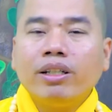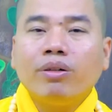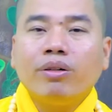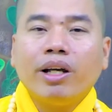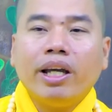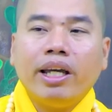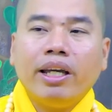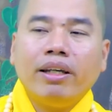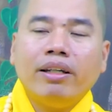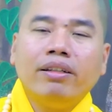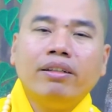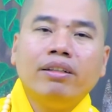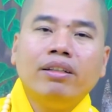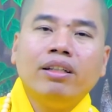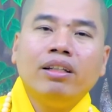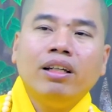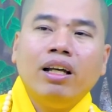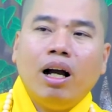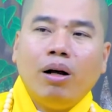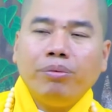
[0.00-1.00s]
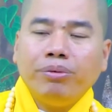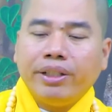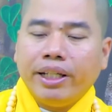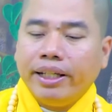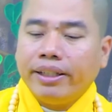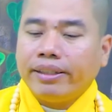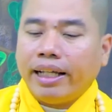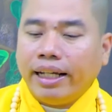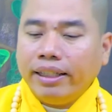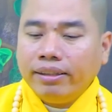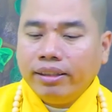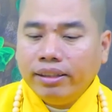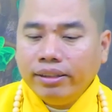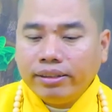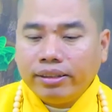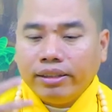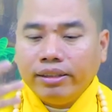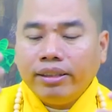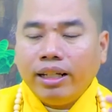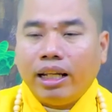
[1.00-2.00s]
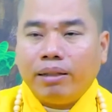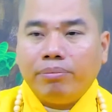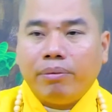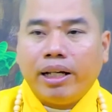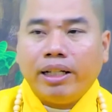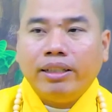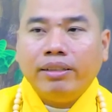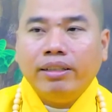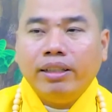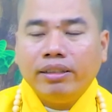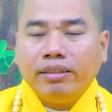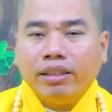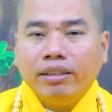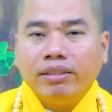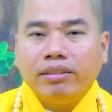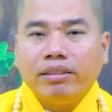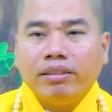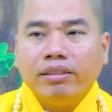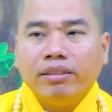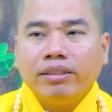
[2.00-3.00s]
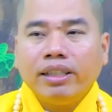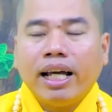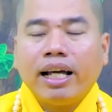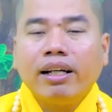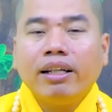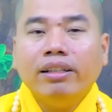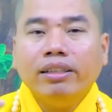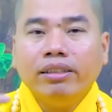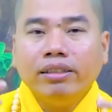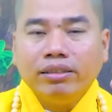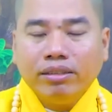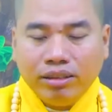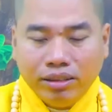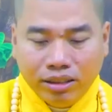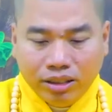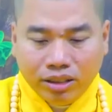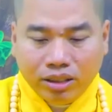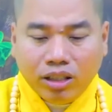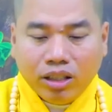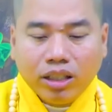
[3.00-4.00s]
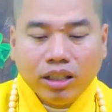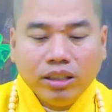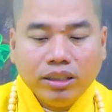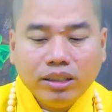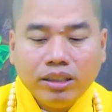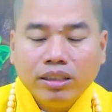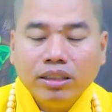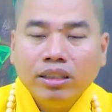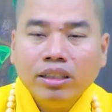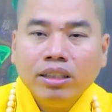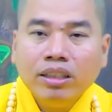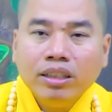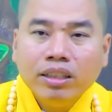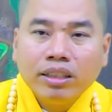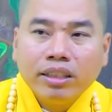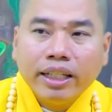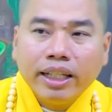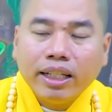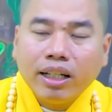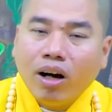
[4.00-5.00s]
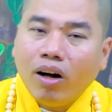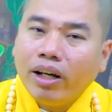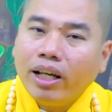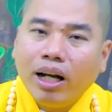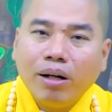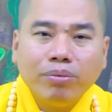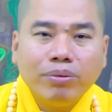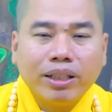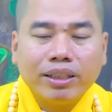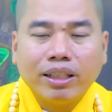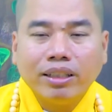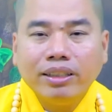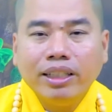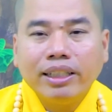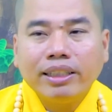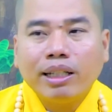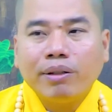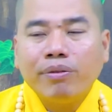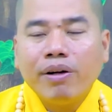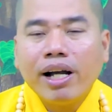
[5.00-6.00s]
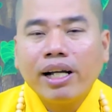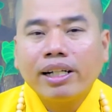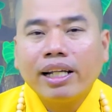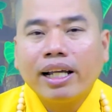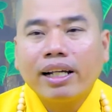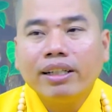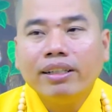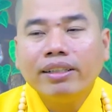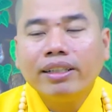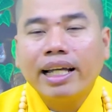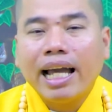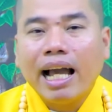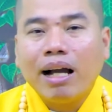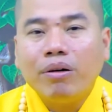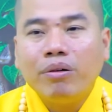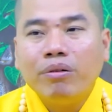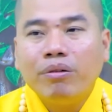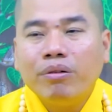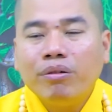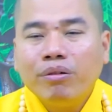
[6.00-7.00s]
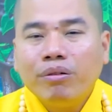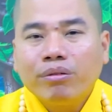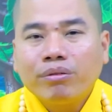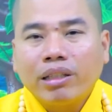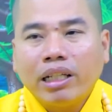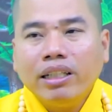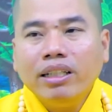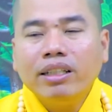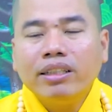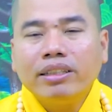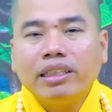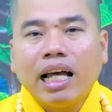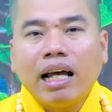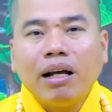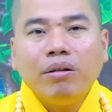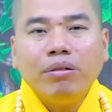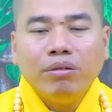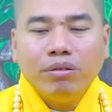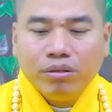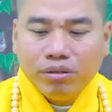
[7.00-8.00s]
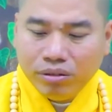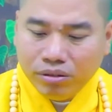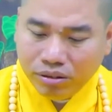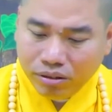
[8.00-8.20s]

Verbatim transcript: viên đồ nghe. Ông truyền tải tư tưởng lành mạnh, những tư tưởng năng lượng cho người. Khi coi ông là tự nhiên ta phát năng lượng cao. Tại vì sao?